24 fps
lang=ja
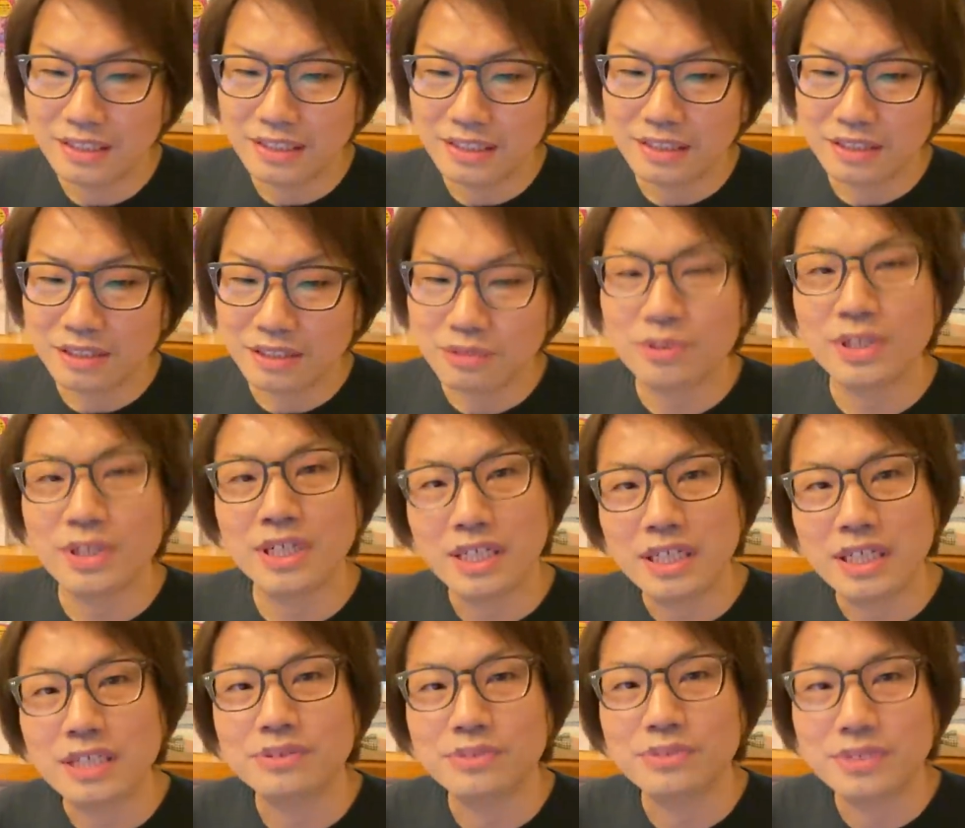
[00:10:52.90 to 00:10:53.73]
で、これは
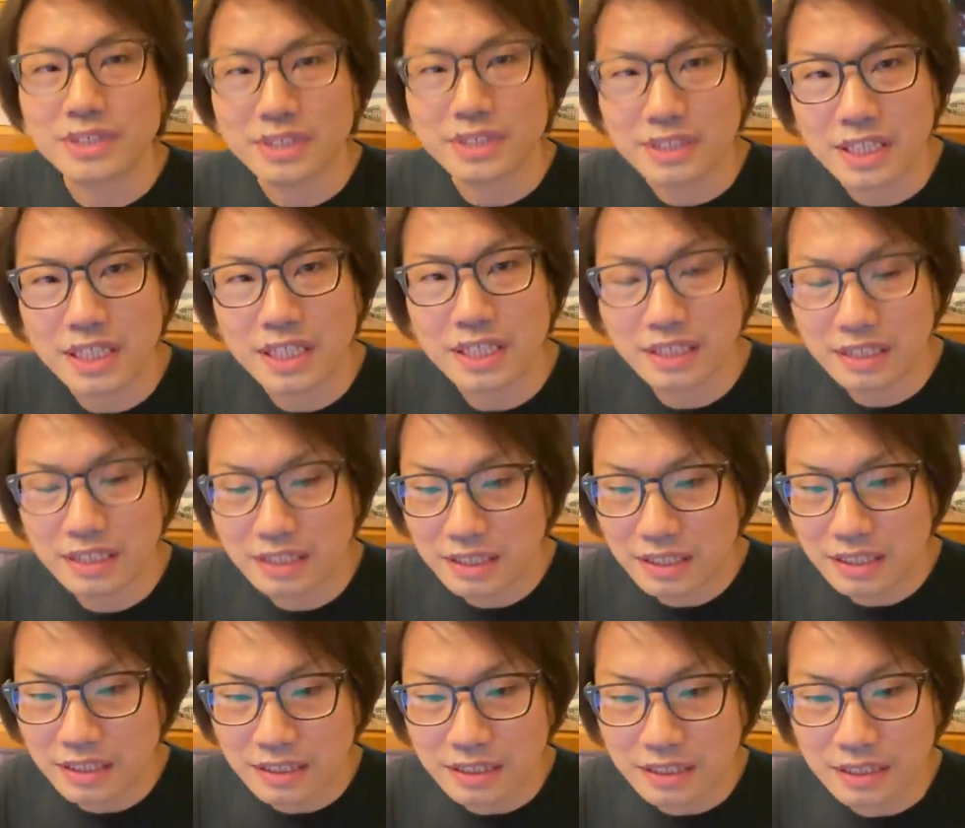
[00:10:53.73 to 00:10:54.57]
回答ですね。
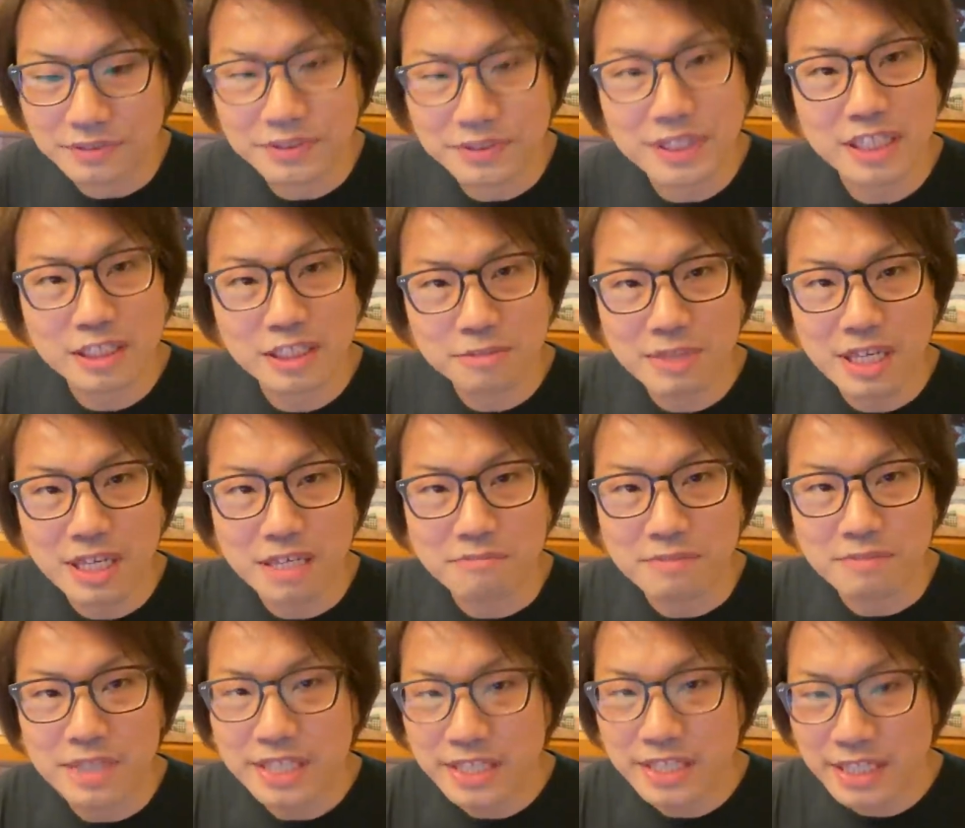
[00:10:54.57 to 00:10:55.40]
で、ふたつめ、
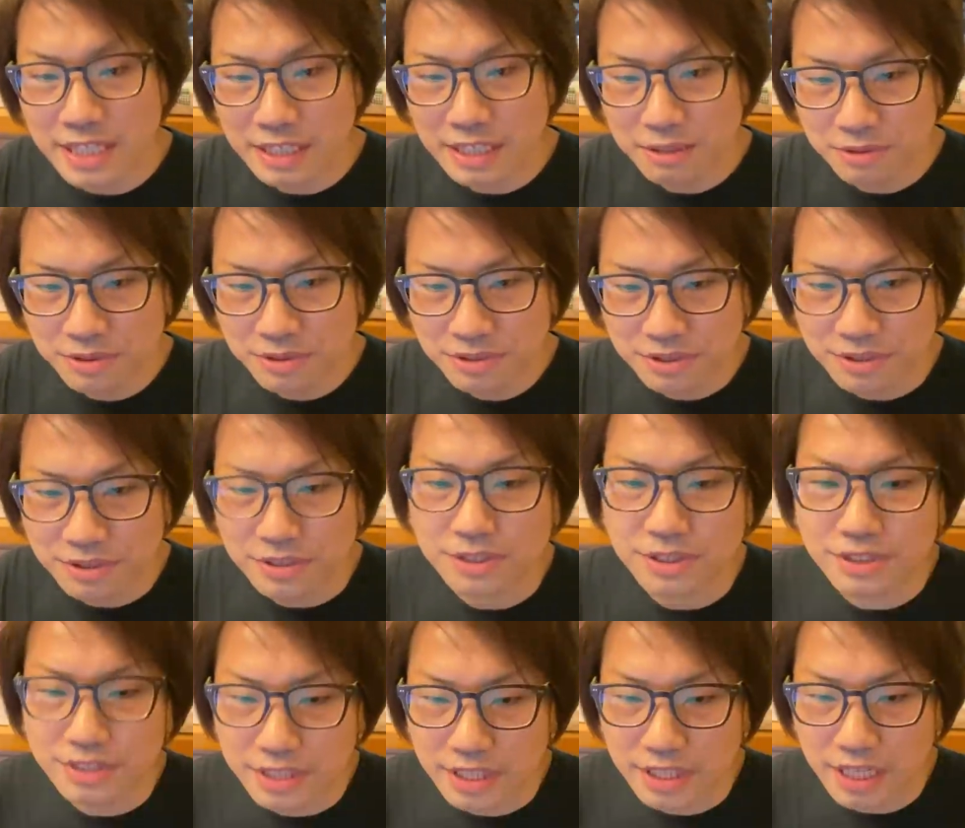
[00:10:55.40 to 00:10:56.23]
メディア露出に
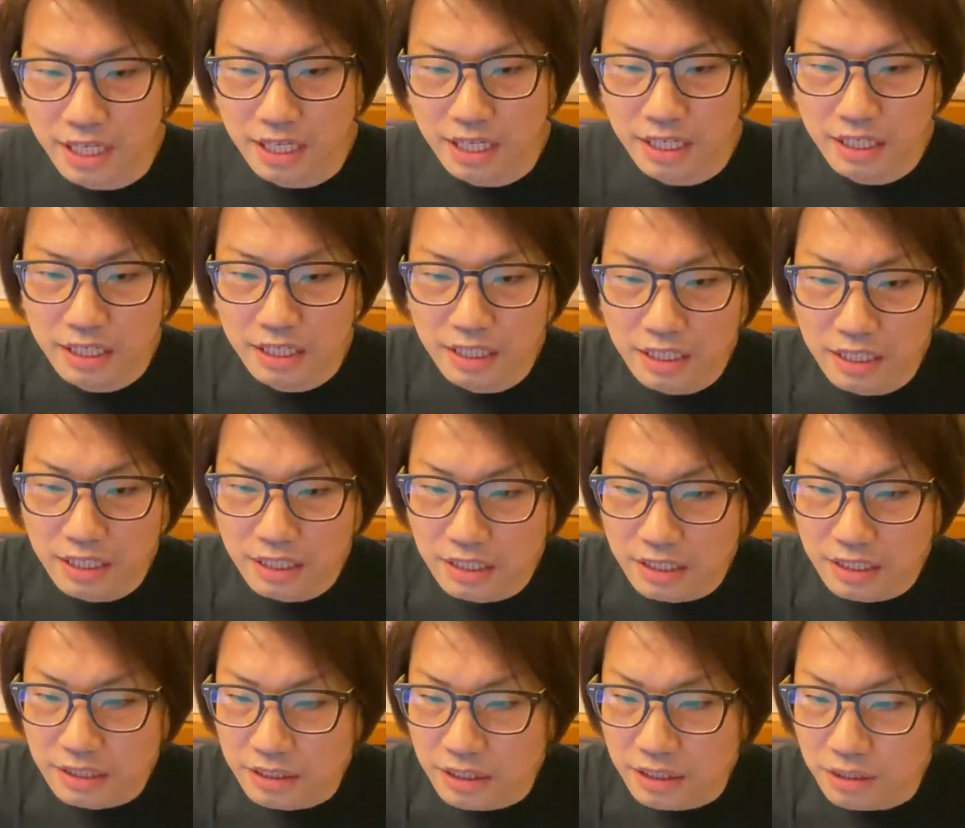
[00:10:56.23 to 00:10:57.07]
ついて。
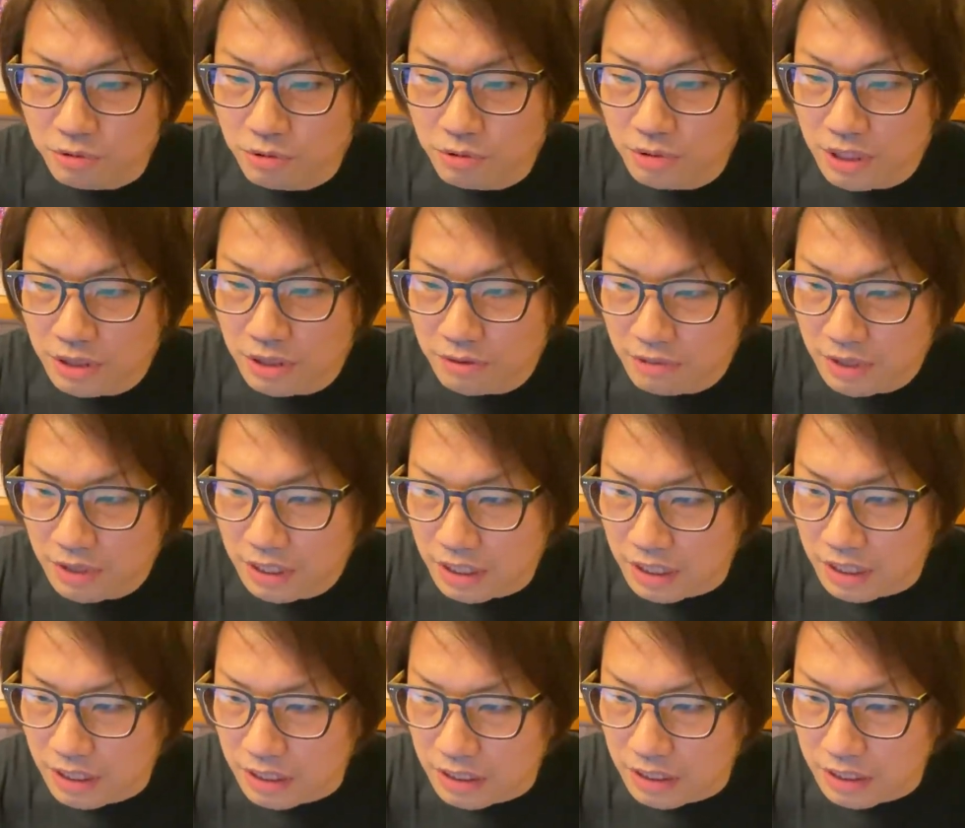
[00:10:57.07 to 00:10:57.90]
で、これ
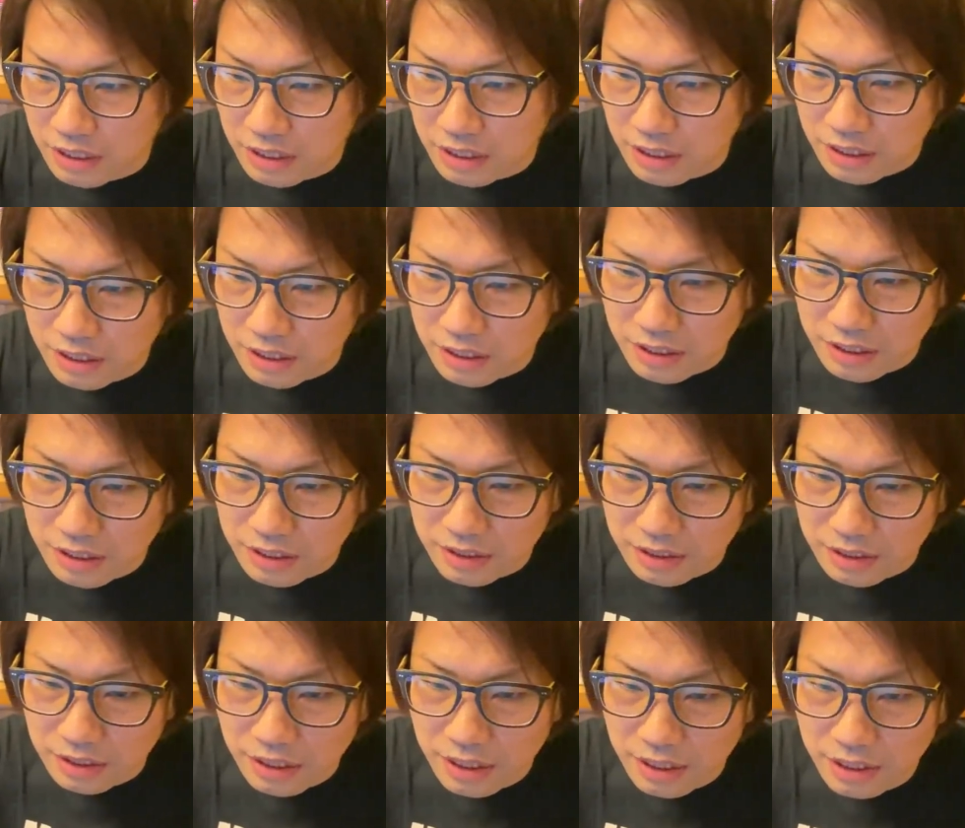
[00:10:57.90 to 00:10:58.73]
は
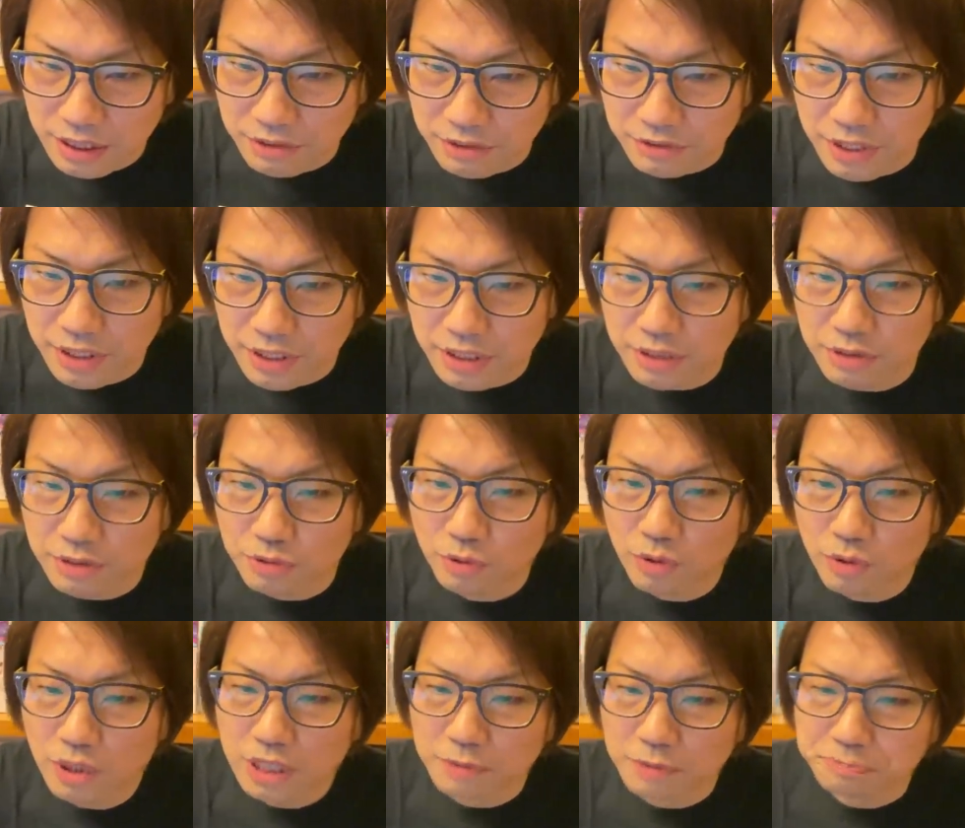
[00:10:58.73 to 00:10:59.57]
書いてくれてる
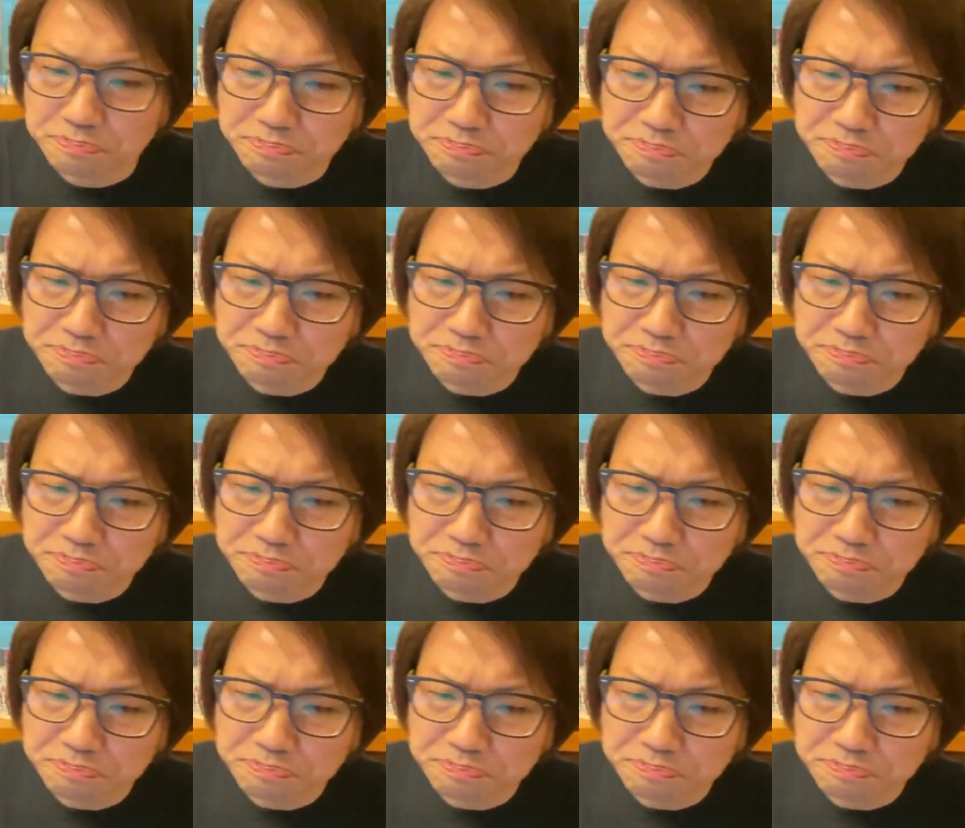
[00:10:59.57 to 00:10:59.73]
のは、